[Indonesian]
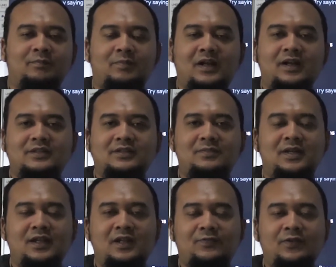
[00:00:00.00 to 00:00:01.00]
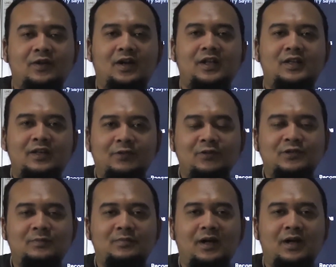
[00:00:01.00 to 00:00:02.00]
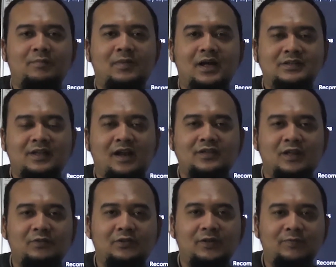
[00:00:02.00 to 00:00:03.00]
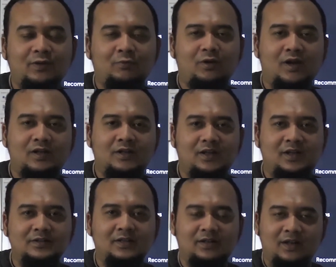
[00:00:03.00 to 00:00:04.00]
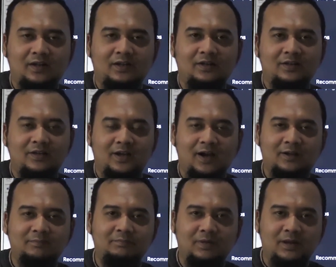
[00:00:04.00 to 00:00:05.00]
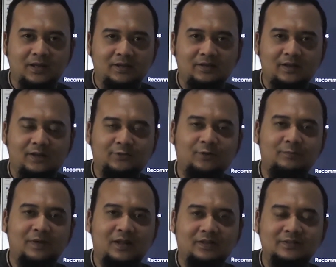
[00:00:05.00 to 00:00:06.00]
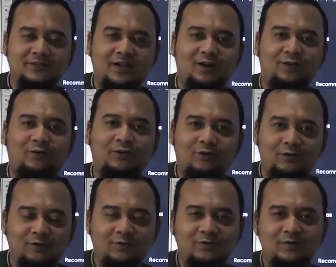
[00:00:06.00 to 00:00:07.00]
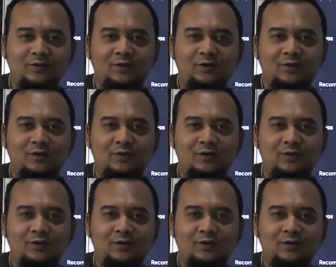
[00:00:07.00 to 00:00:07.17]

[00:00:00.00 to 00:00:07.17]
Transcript: Pada kesempatan di video kali ini, gue coba bahas salah satu TV keluaran dari Cina dengan brand atau merek Changhong